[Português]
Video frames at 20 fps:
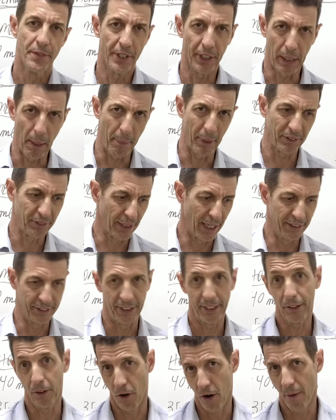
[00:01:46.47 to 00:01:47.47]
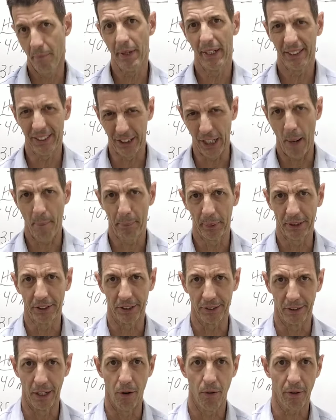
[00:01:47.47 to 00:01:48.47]
de capacidade aeróbica e de
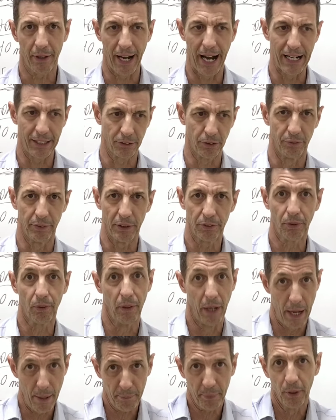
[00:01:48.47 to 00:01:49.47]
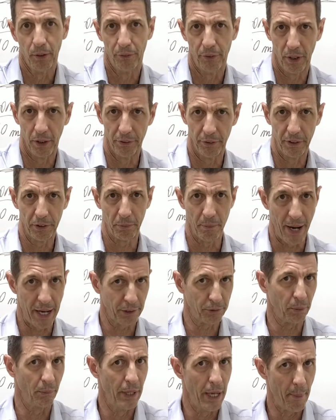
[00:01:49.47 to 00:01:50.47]
aptidão cardiovascular, porque o VO2
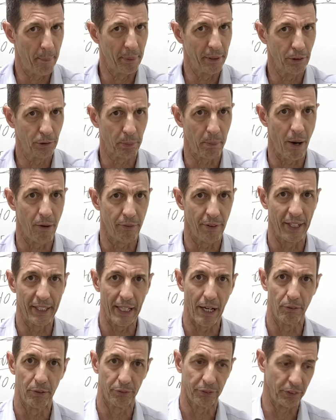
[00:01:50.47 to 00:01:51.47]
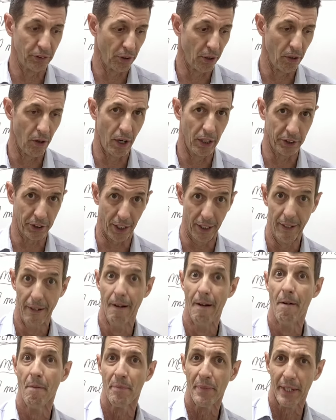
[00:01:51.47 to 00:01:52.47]
máximo é a principal variável fisiológica
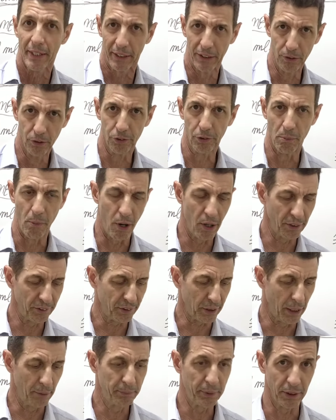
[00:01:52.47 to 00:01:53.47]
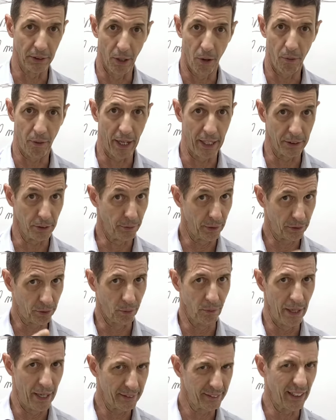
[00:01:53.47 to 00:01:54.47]
que nos mostra a aptidão
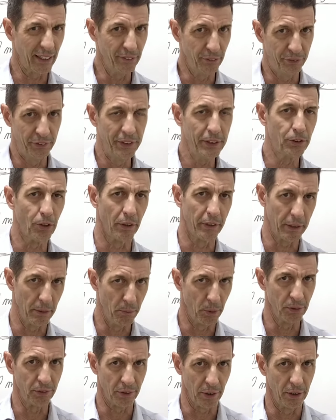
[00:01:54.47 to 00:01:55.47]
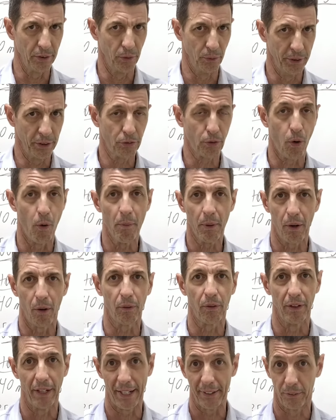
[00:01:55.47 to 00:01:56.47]
cardiovascular. Tem vídeo aqui mostrando isso, como
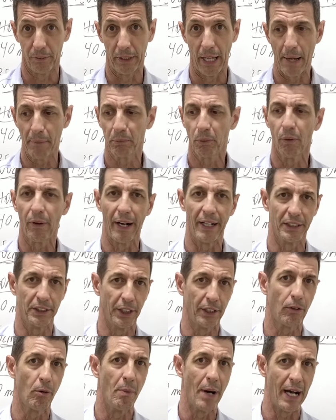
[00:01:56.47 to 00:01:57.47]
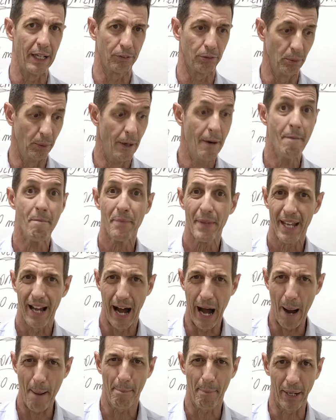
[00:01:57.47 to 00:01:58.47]
calcular o débito cardíaco máximo
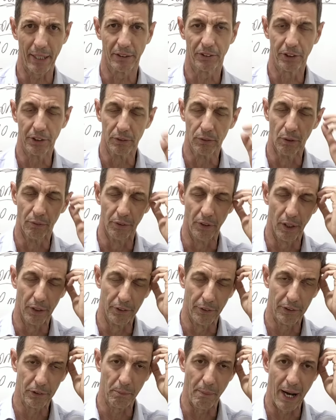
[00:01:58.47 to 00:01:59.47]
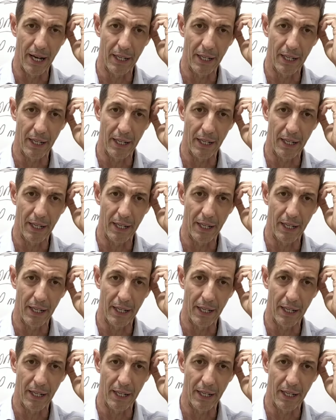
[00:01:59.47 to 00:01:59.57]
a partir do VO2